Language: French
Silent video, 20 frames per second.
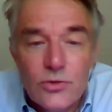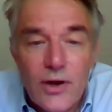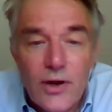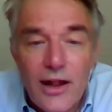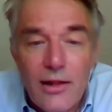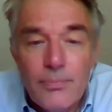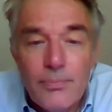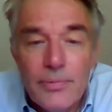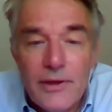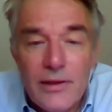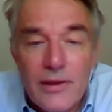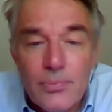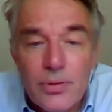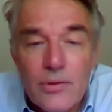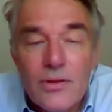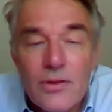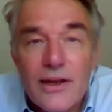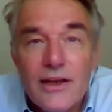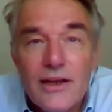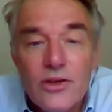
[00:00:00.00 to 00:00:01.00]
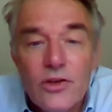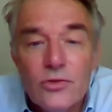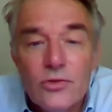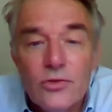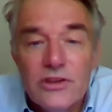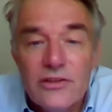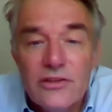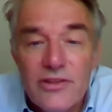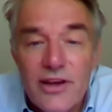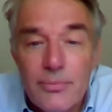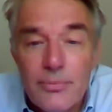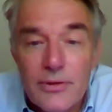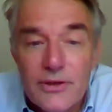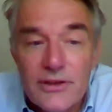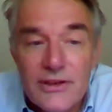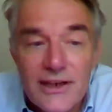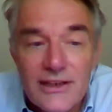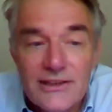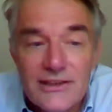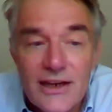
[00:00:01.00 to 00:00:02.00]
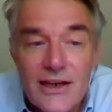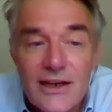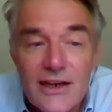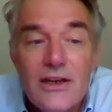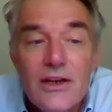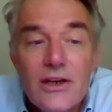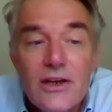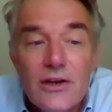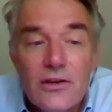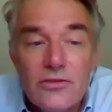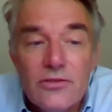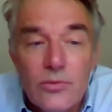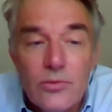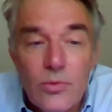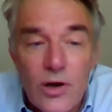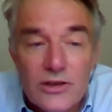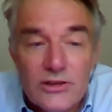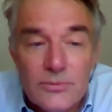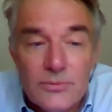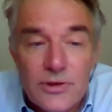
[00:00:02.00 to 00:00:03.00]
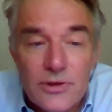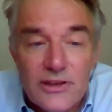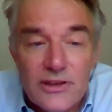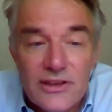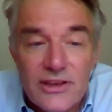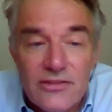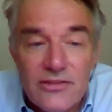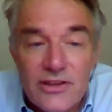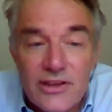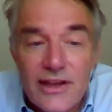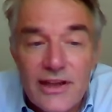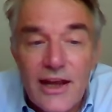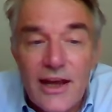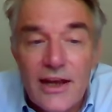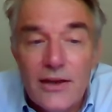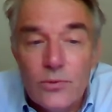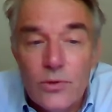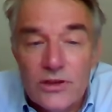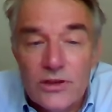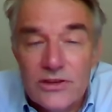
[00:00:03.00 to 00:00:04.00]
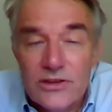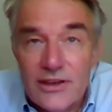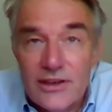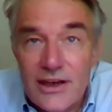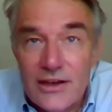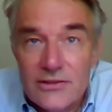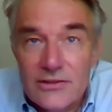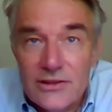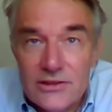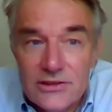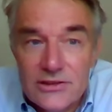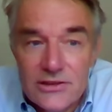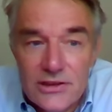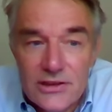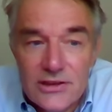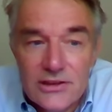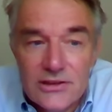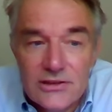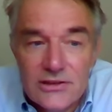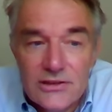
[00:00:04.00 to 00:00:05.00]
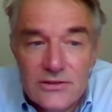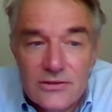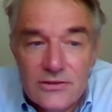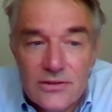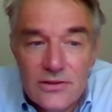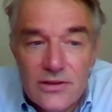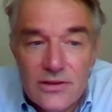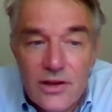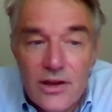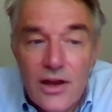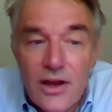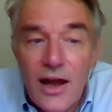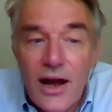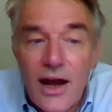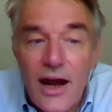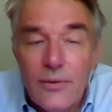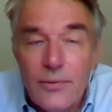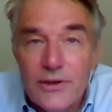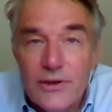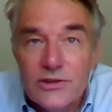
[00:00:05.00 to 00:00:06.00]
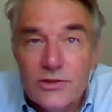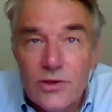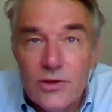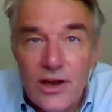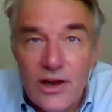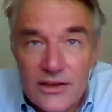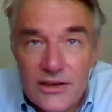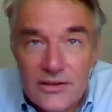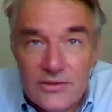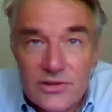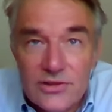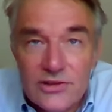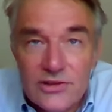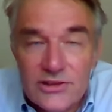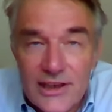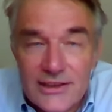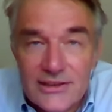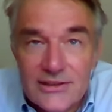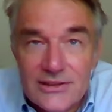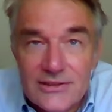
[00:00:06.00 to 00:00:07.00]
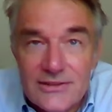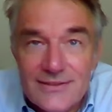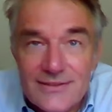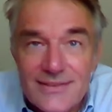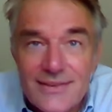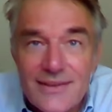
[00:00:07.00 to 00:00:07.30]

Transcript: à utiliser les données de WAPOR pour la productivité de l'eau et la comptabilité de l'eau. Je vous souhaite beaucoup de succès.